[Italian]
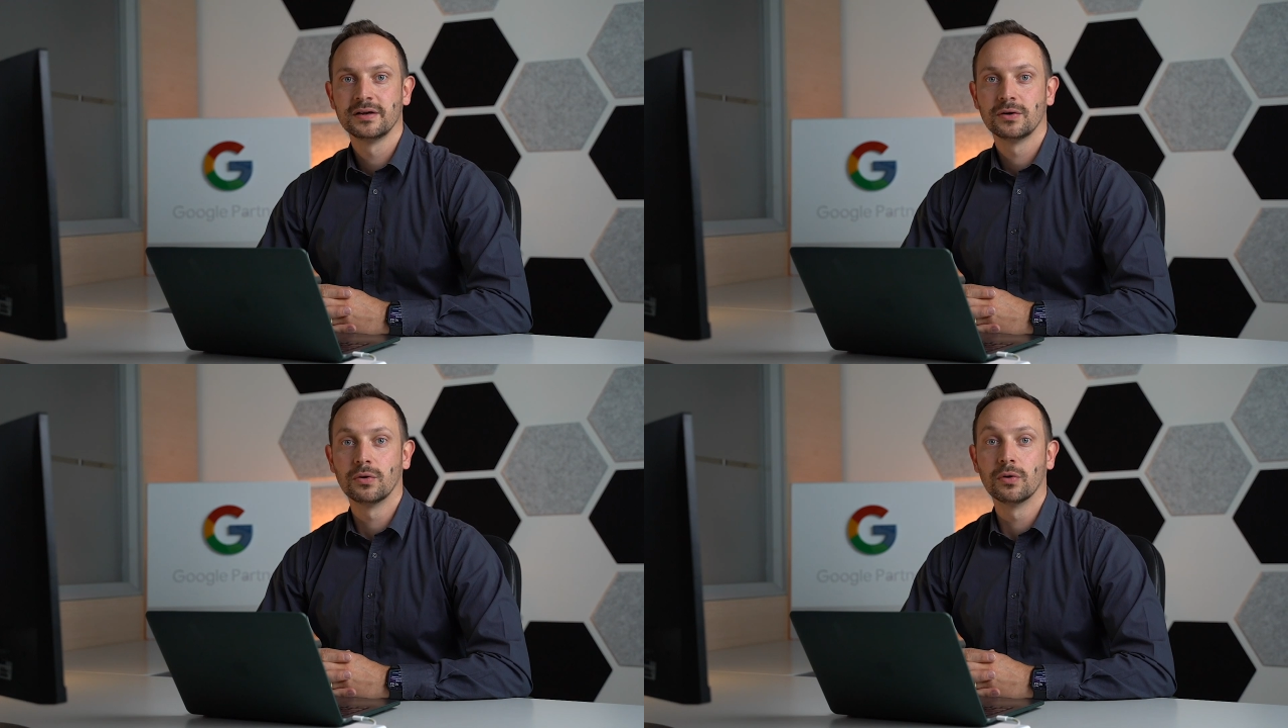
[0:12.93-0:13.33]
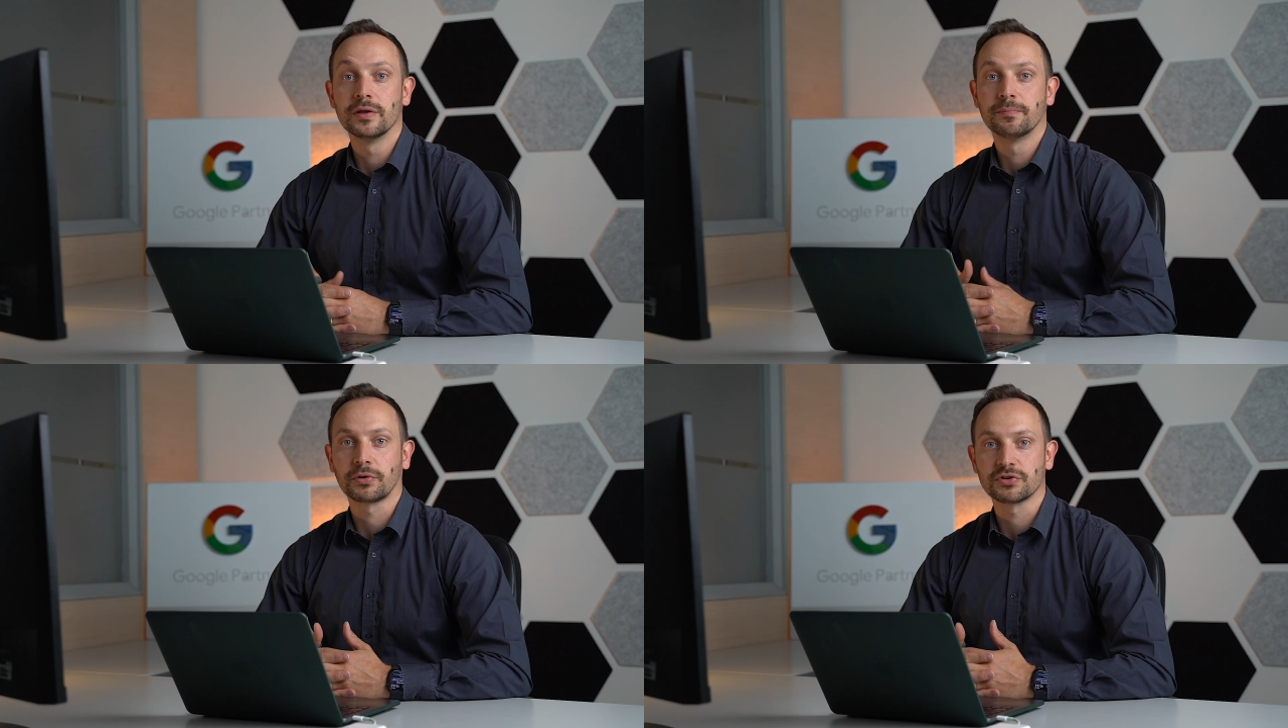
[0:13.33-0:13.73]
o
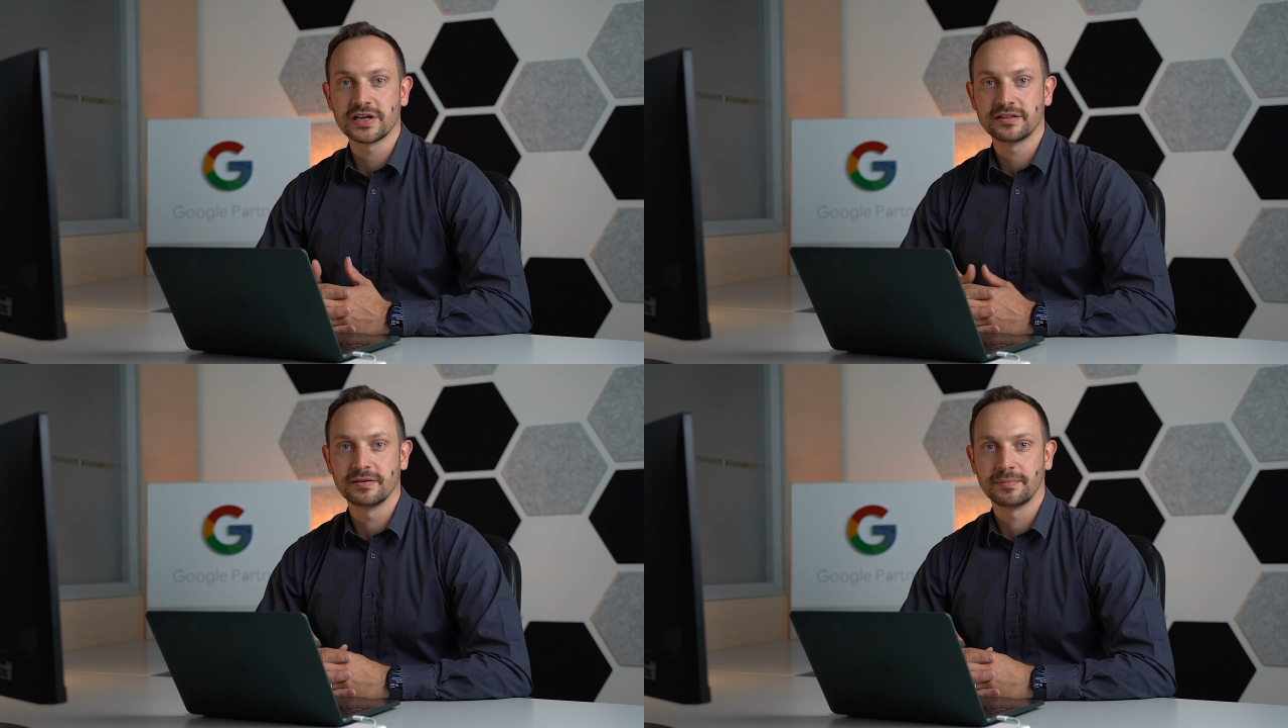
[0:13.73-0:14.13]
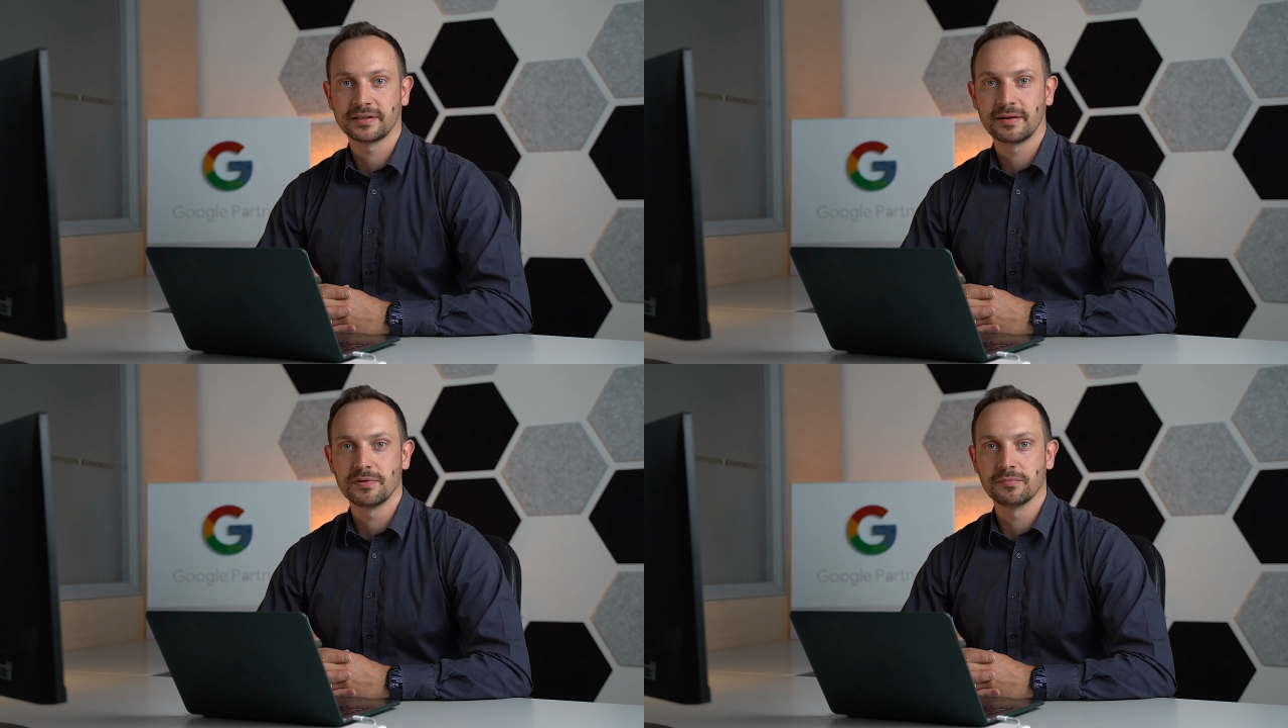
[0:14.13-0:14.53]
i progetti per
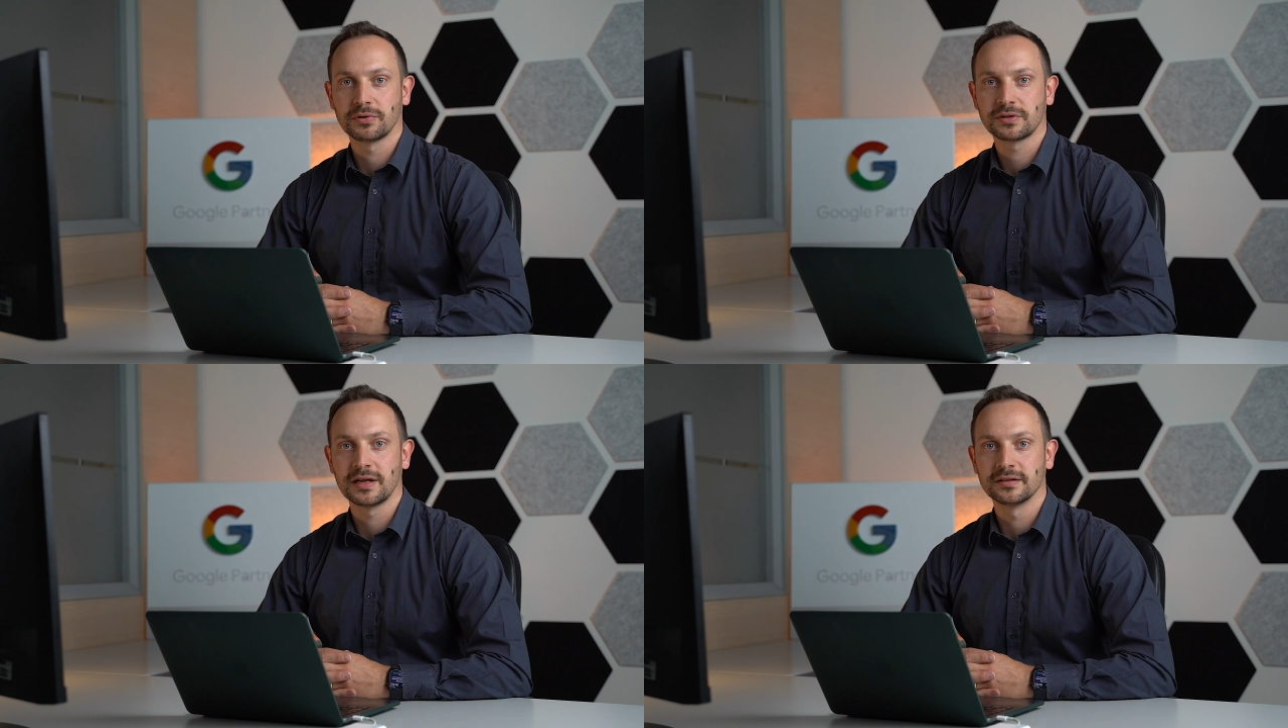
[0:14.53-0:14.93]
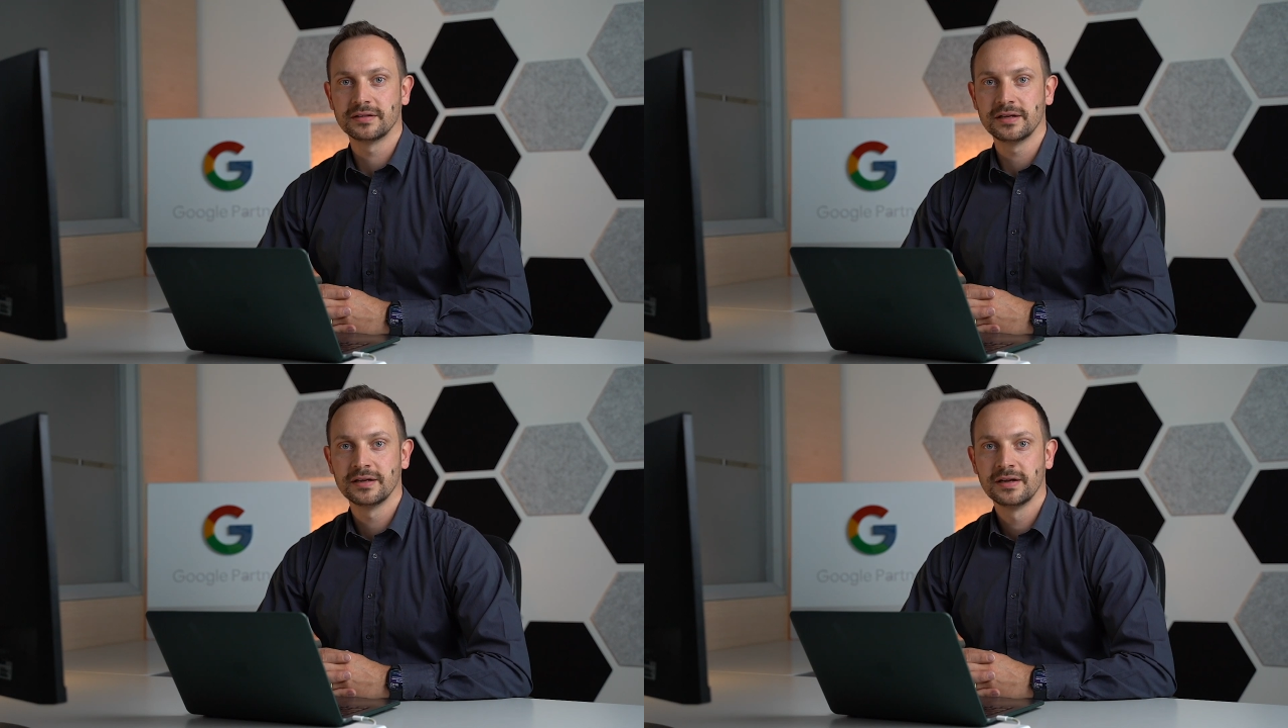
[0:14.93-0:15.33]
te più importanti?